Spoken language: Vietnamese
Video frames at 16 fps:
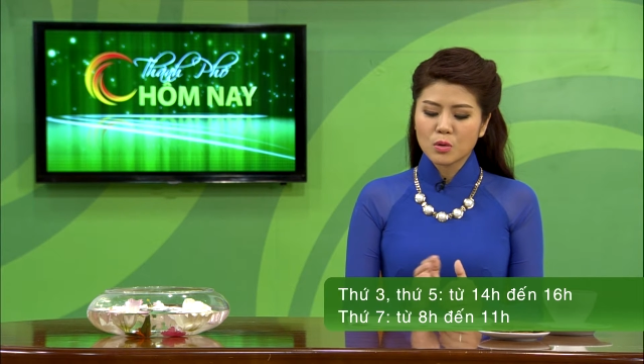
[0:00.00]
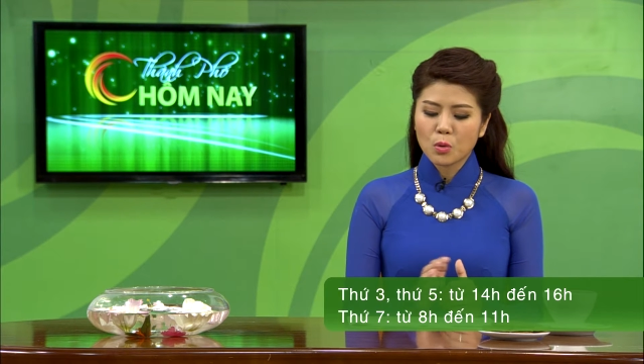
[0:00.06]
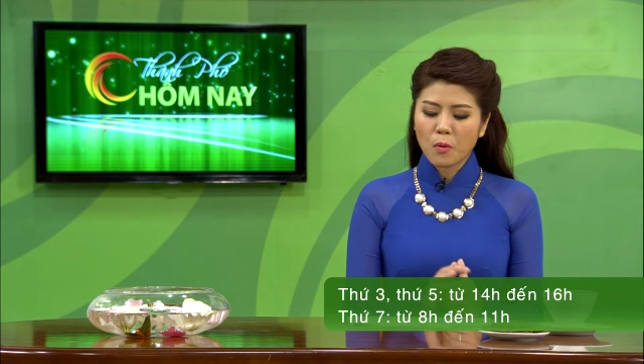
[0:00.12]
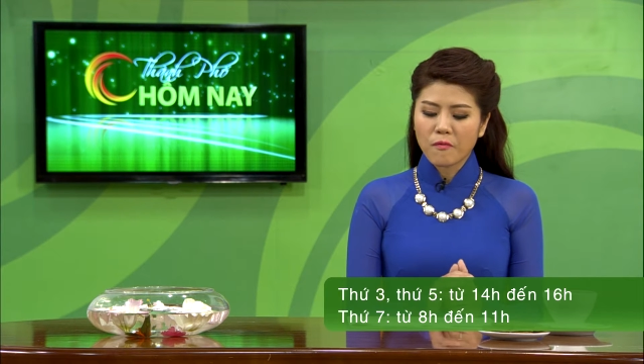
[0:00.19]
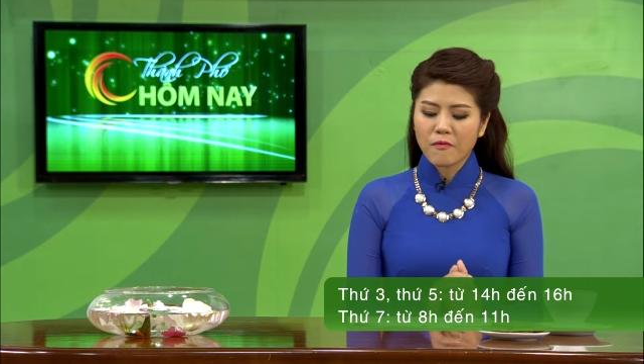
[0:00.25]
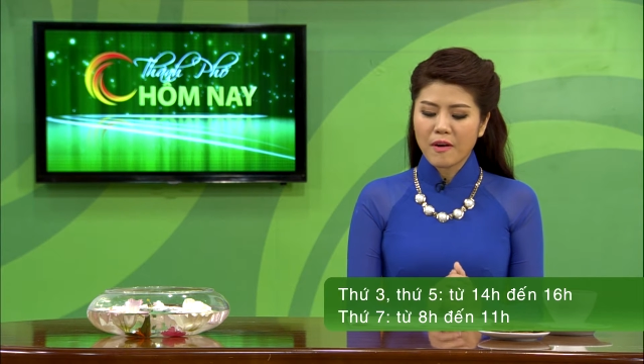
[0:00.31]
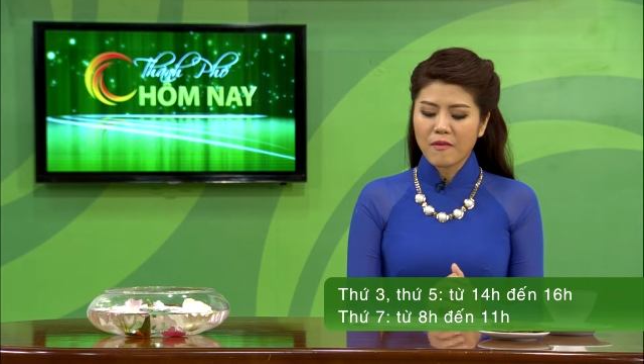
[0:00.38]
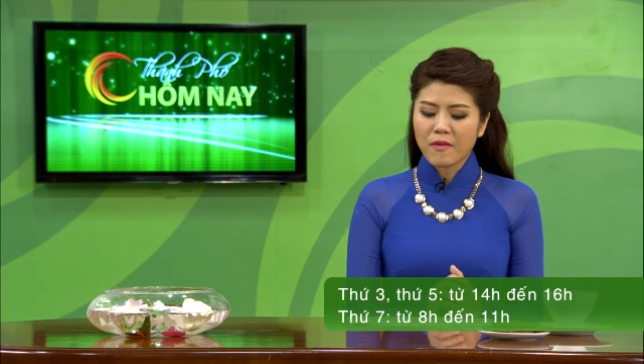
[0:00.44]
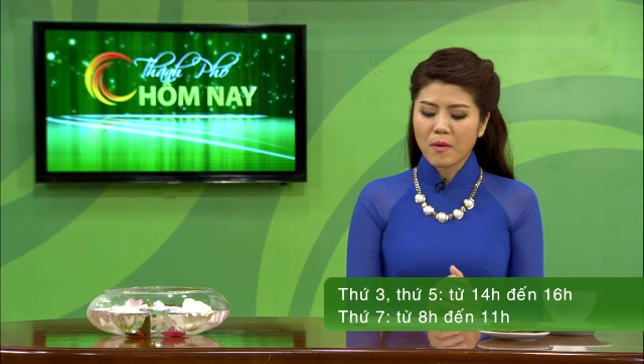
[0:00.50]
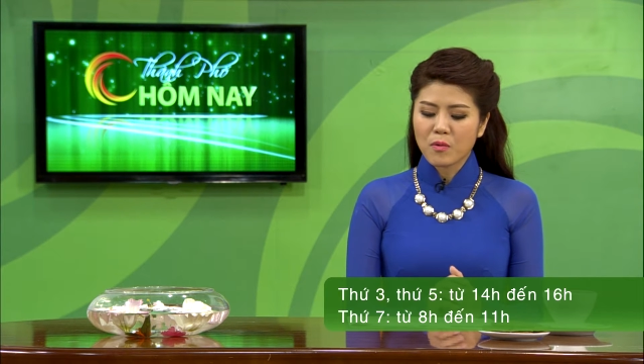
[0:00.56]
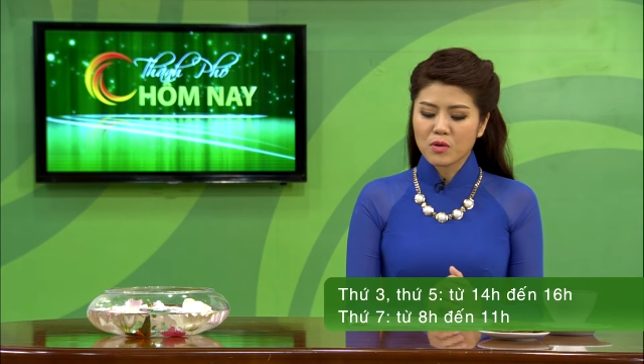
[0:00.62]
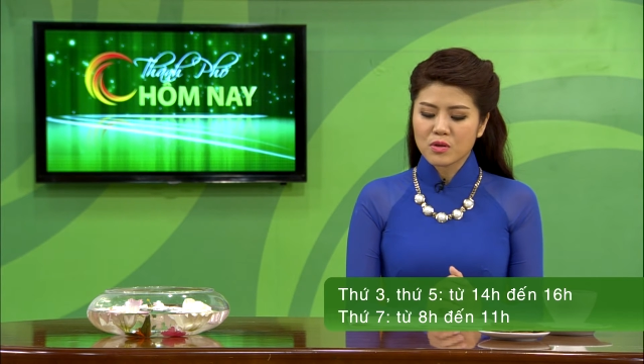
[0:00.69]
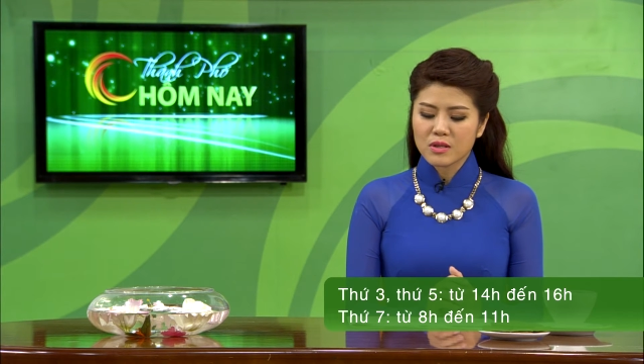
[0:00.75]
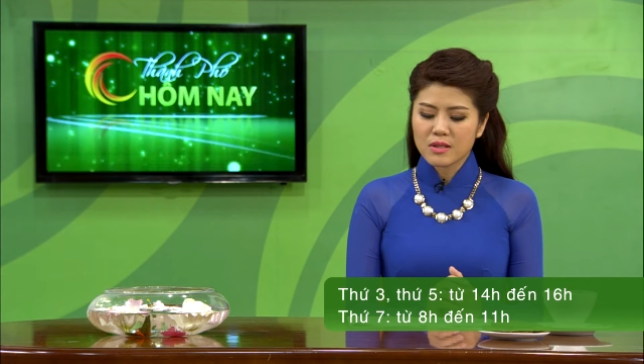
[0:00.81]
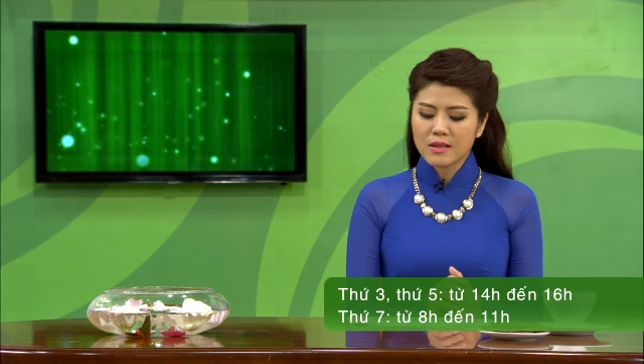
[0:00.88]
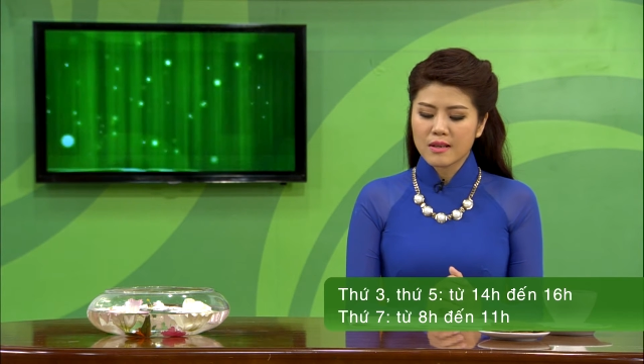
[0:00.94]
thuộc Văn phòng luật
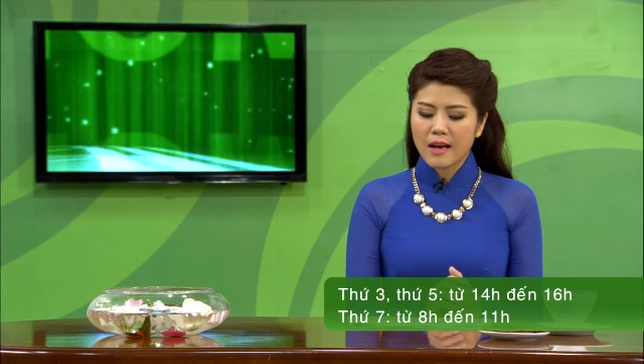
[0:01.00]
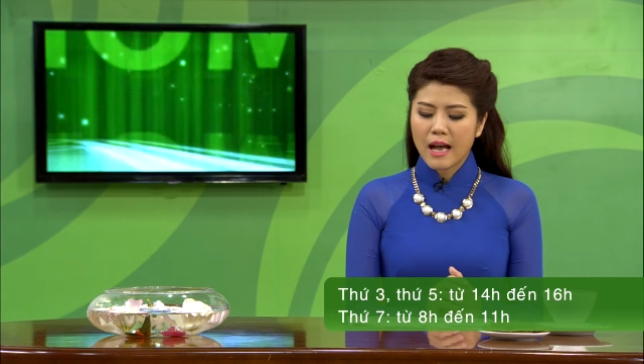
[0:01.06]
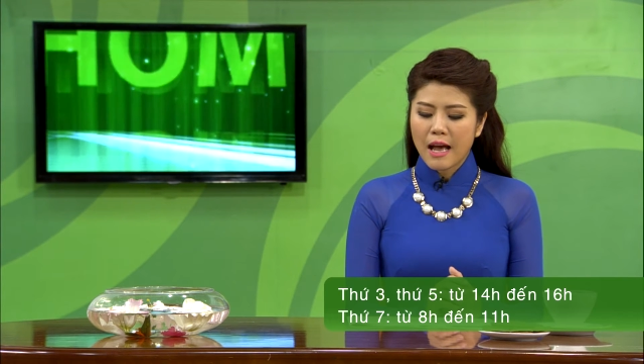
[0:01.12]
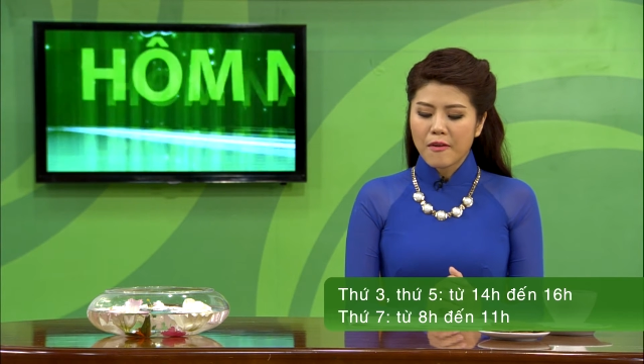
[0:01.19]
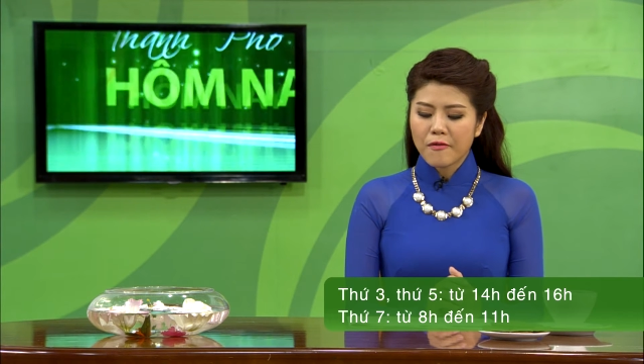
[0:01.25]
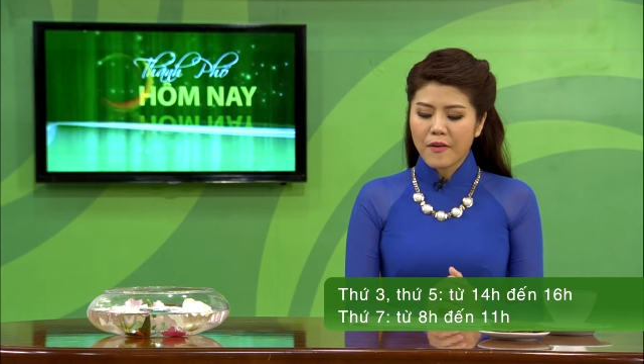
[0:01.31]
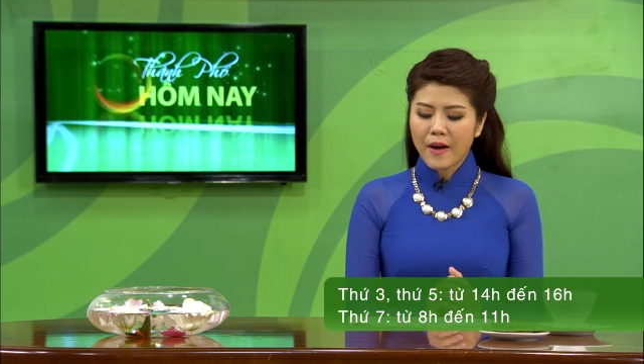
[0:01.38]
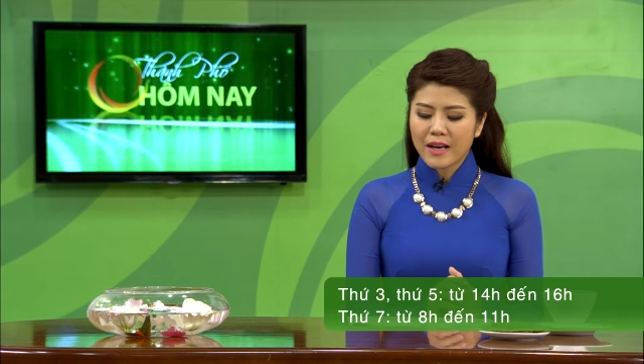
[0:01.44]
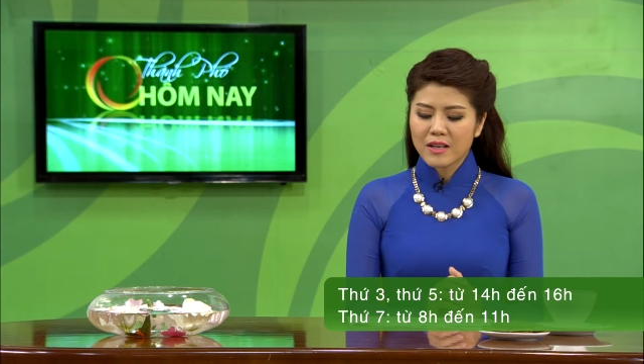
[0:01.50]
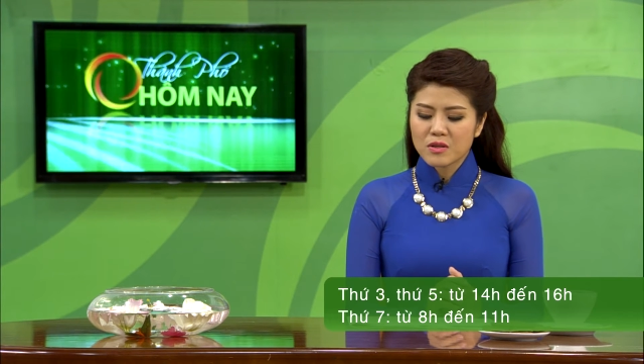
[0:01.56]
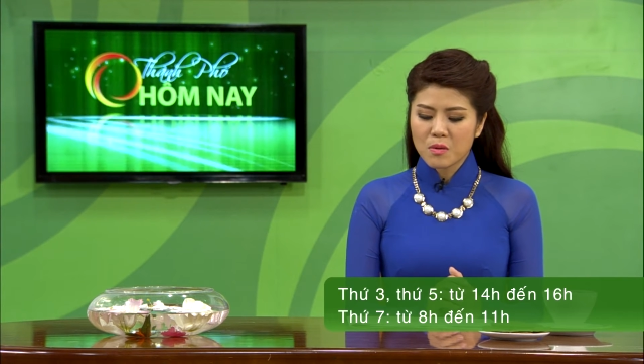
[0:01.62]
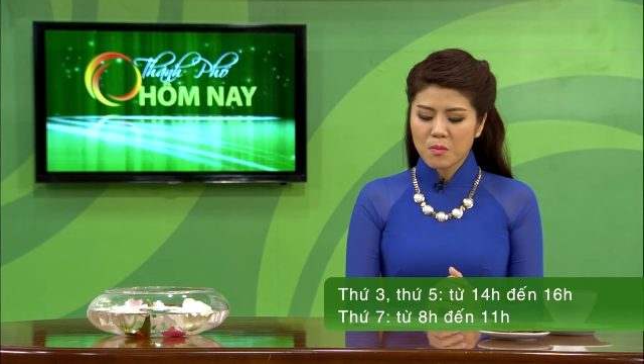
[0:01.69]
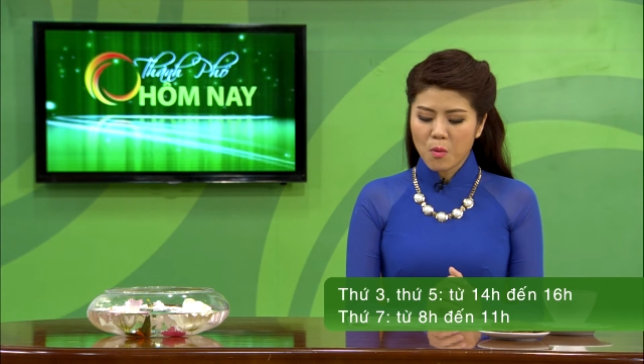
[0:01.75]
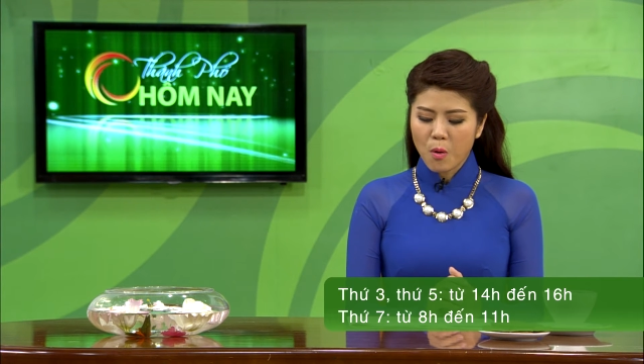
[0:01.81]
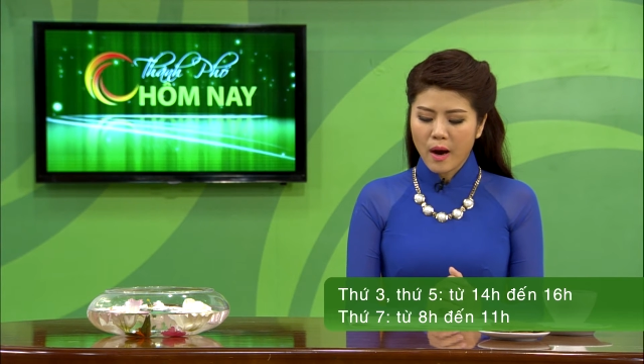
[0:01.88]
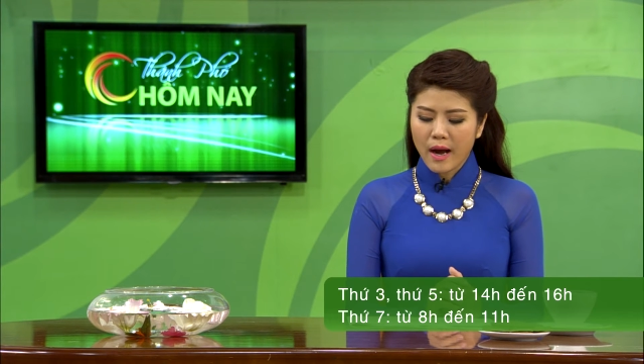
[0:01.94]
sư Phan
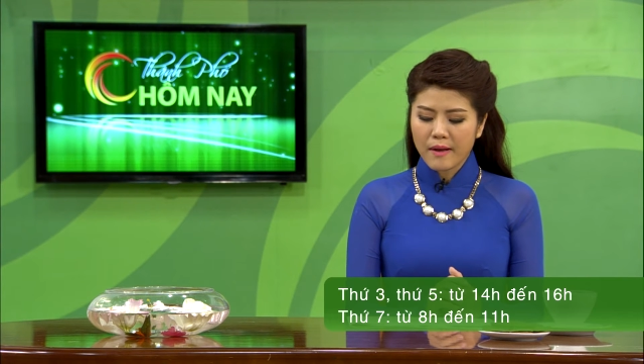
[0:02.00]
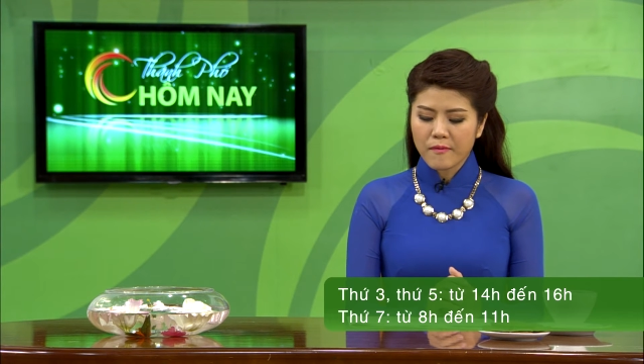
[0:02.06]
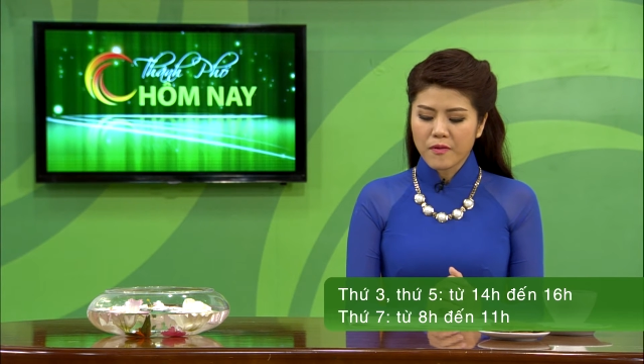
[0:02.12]
Trung Hoài,